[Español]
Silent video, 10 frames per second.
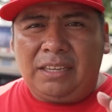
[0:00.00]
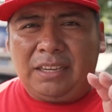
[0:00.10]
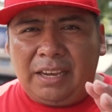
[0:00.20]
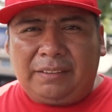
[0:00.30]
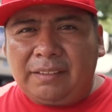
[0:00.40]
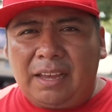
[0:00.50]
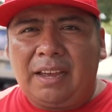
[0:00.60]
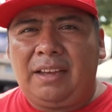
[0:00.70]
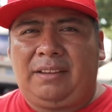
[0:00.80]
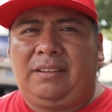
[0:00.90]
y
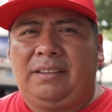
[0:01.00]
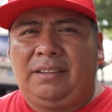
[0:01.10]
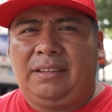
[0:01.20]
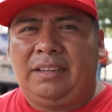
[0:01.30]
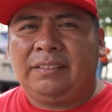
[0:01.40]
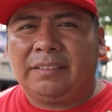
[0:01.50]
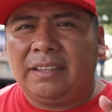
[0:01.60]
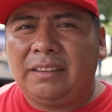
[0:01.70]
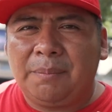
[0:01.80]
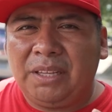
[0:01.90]
esa ese
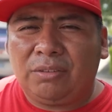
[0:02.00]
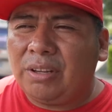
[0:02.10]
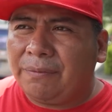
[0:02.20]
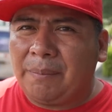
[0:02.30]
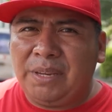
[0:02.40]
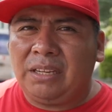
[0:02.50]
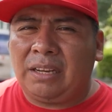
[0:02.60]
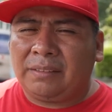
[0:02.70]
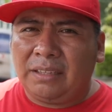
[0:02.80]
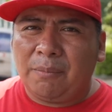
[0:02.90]
sentimiento de
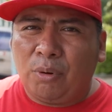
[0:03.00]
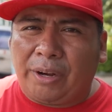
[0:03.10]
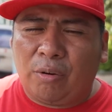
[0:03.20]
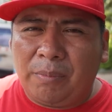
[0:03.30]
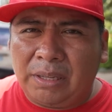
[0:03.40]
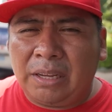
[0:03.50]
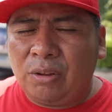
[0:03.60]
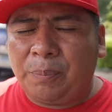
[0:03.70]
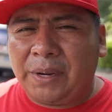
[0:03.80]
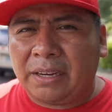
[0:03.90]
familia. Así que muy
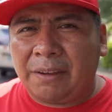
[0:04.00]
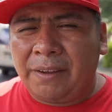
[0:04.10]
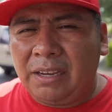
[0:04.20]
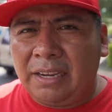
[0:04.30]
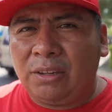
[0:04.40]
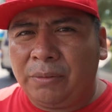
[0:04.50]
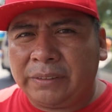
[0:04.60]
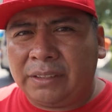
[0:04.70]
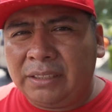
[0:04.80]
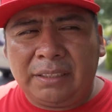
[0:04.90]
recomendado para que vengas y lo
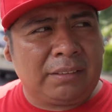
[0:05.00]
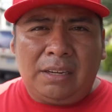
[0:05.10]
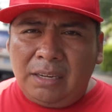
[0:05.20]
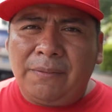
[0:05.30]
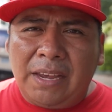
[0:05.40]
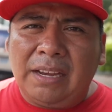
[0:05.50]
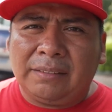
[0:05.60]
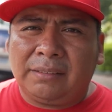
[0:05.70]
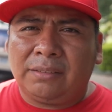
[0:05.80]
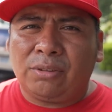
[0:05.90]
visites y
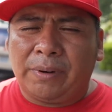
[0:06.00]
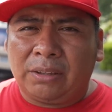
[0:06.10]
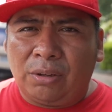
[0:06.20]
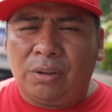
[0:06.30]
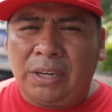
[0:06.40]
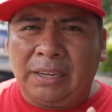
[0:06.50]
vengas sobre todo